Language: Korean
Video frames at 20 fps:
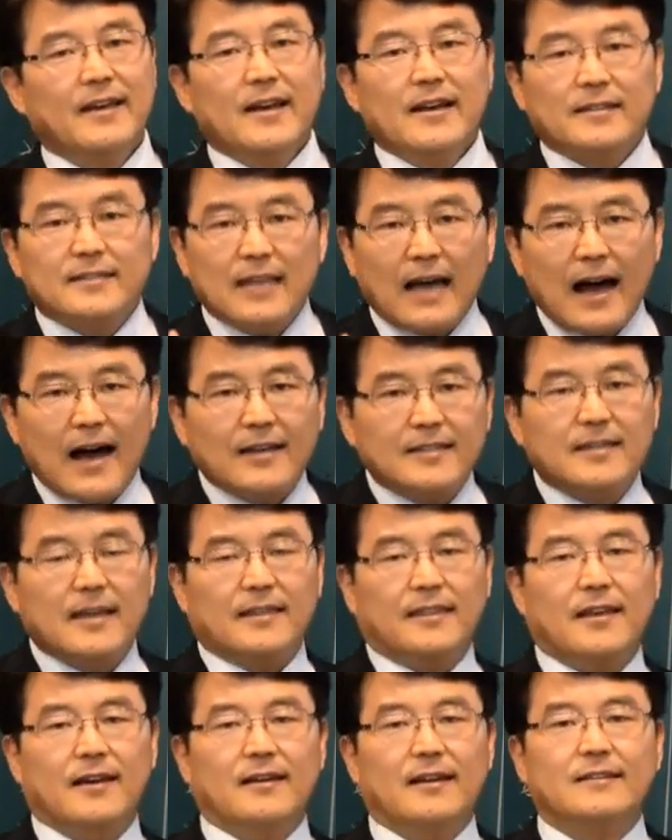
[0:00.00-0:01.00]
사시에
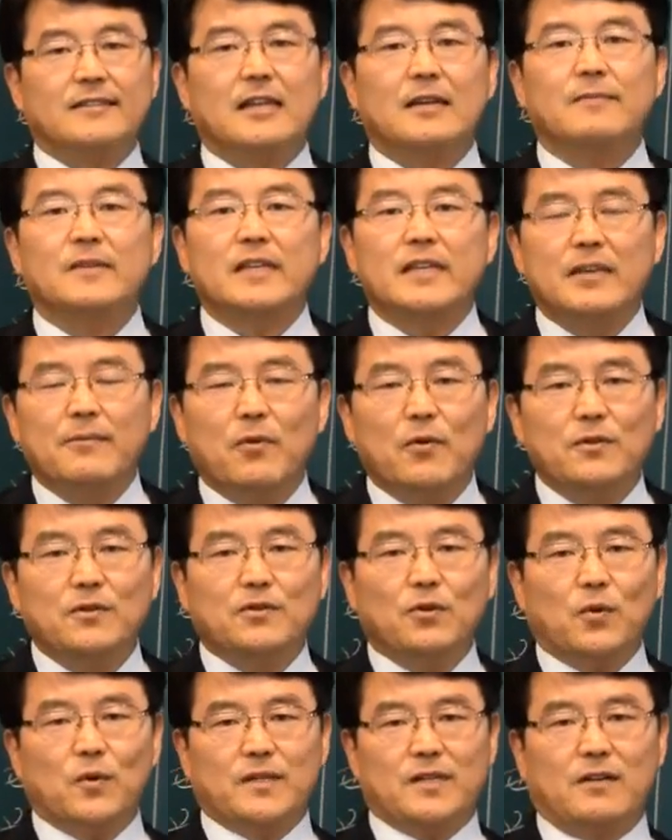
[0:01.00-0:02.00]
태어난 사람은
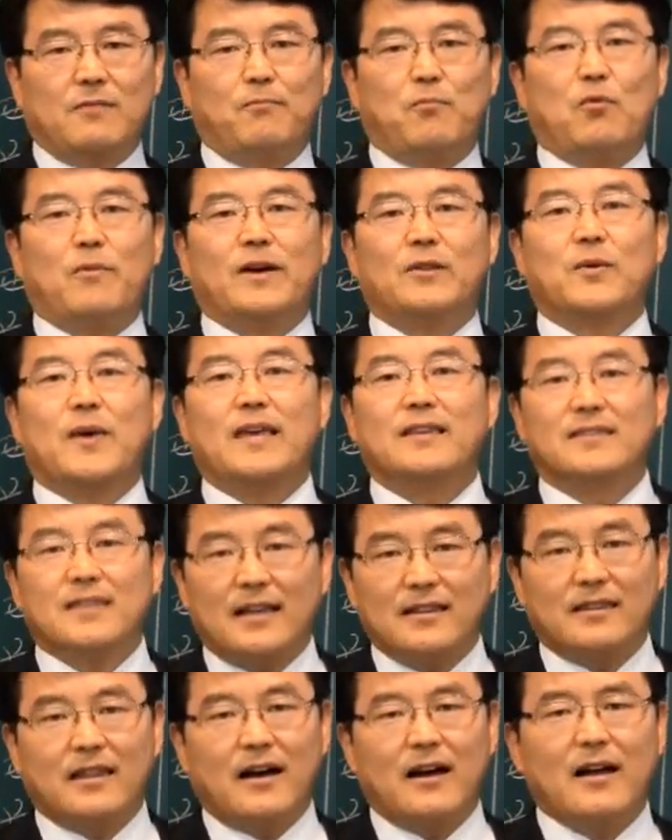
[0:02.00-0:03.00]
기본적으로 저는 뽑아도
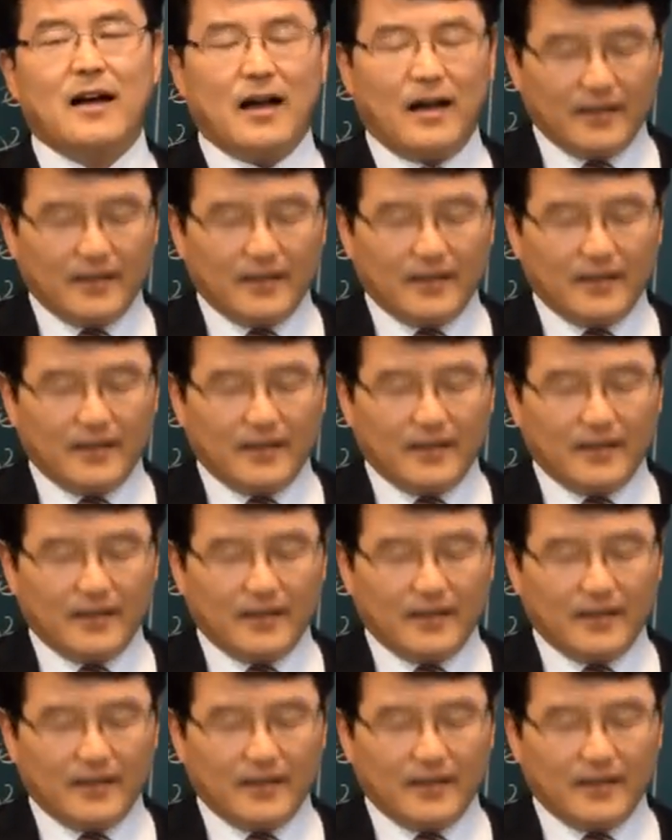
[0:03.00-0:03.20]
괜찮다.